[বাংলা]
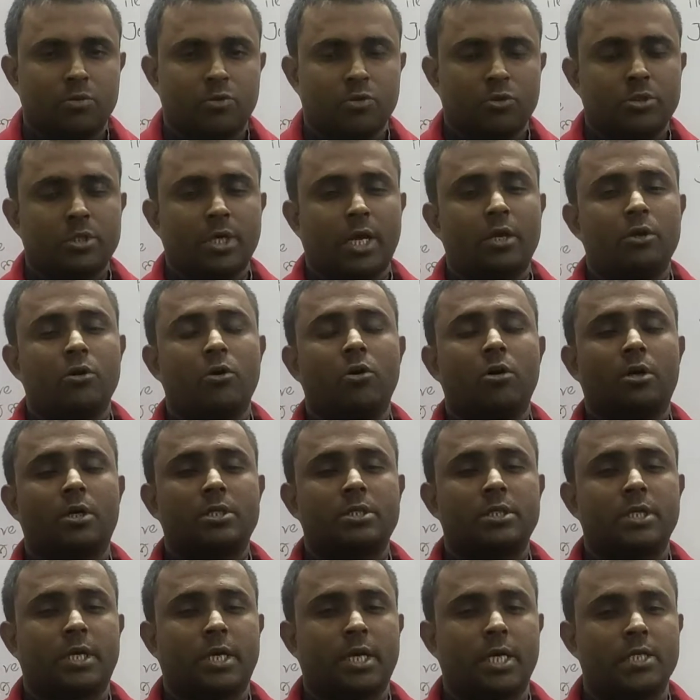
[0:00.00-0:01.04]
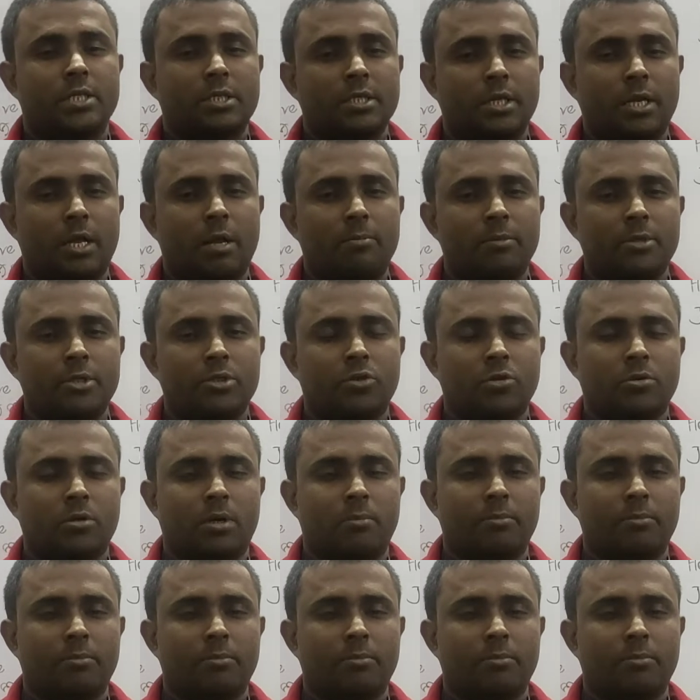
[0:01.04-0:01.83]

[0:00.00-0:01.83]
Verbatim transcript: তো যাই হোক শিক্ষার্থীরা আমি